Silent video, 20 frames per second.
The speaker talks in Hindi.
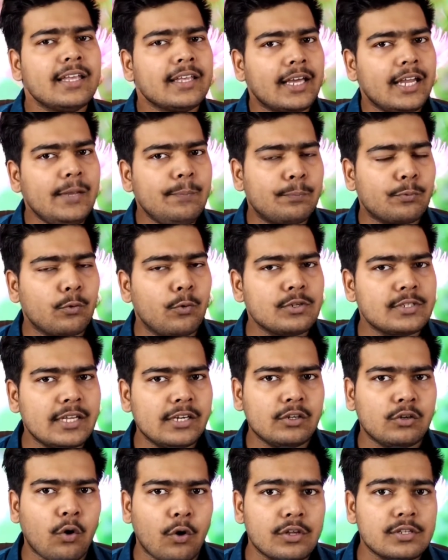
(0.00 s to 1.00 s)
यानी प्रोज
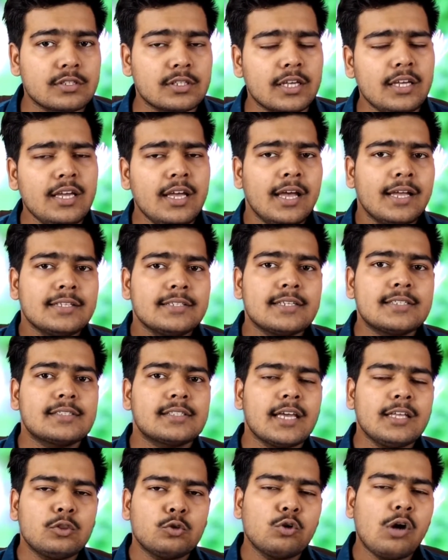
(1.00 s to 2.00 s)
एंड कॉन्स की
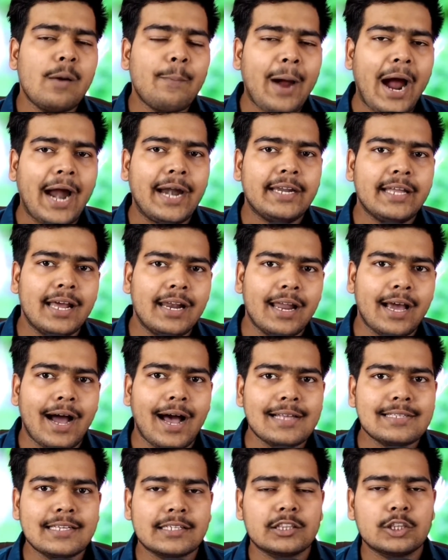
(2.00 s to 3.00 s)
जिसके थ्रू आप आइडिया
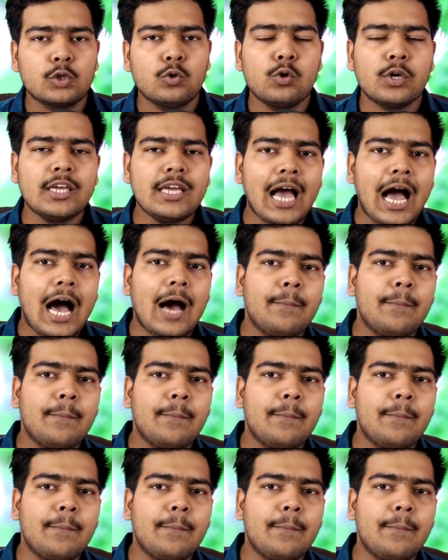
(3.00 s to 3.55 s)
लगा सकते हो कि